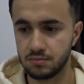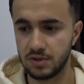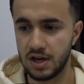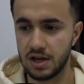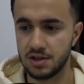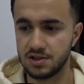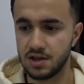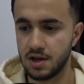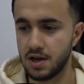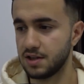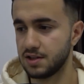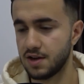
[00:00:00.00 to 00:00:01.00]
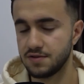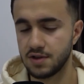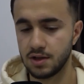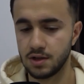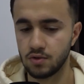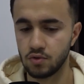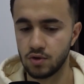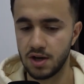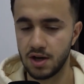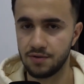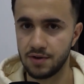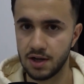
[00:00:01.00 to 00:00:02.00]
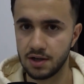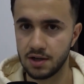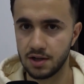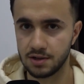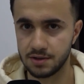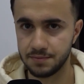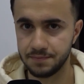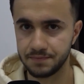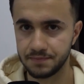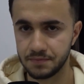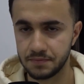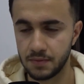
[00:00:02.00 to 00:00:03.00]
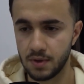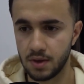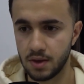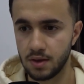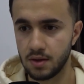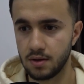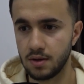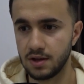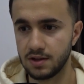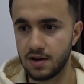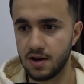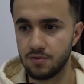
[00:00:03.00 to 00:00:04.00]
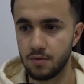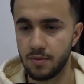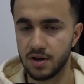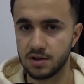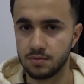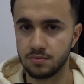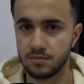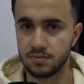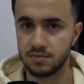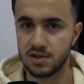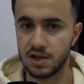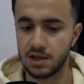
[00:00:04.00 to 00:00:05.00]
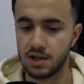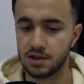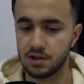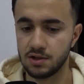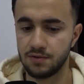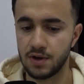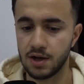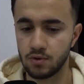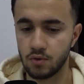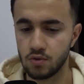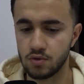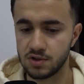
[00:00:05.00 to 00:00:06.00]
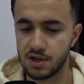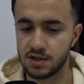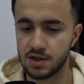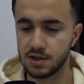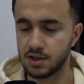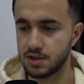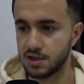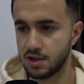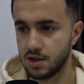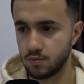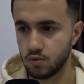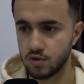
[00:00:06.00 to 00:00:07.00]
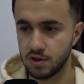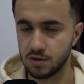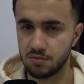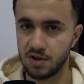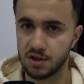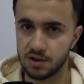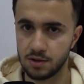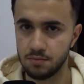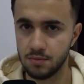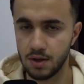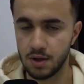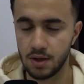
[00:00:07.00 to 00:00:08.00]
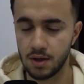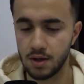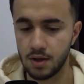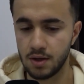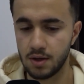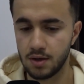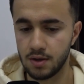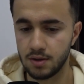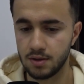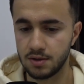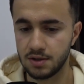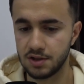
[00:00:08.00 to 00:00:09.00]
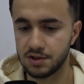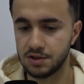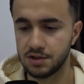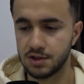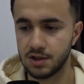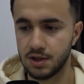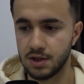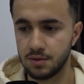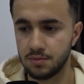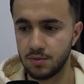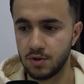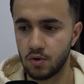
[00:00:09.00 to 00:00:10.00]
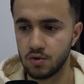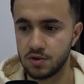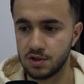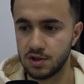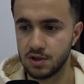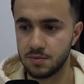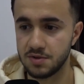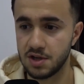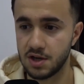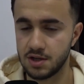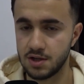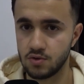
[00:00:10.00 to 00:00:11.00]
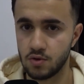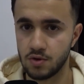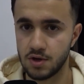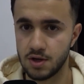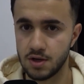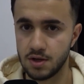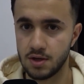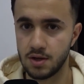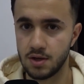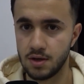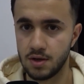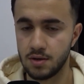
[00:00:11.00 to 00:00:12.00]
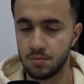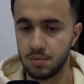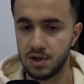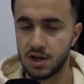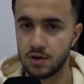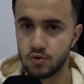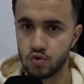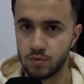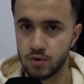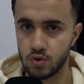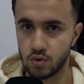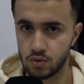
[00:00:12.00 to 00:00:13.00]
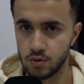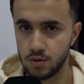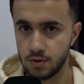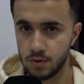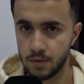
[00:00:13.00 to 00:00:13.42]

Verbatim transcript: yani etraf sallanıyordu. Ayağa falan kalktım. Etrafıma baktım. Sallandığını falan görünce tekrardan yatağıma uzandım, yattım. Yatınca da bir 17-20 saniye sonra bina üstüme çöktü.